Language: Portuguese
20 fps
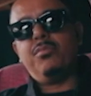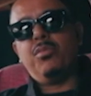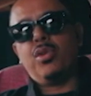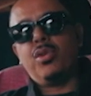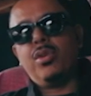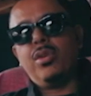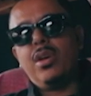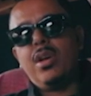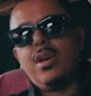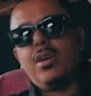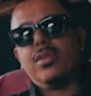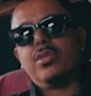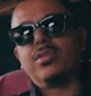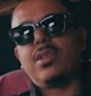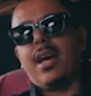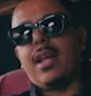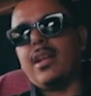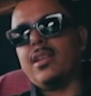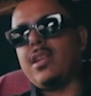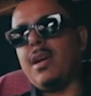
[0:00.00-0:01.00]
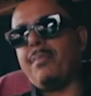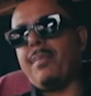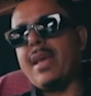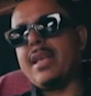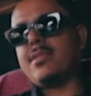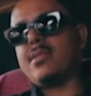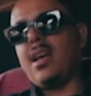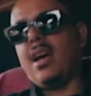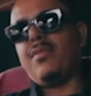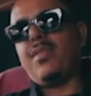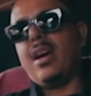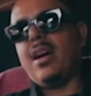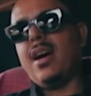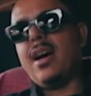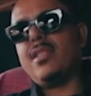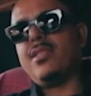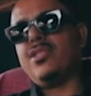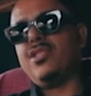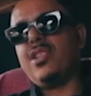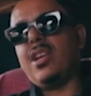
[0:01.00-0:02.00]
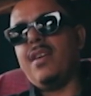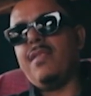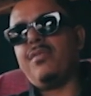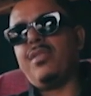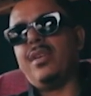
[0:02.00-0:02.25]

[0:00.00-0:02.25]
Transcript: morou? Os caras já pensavam antes, já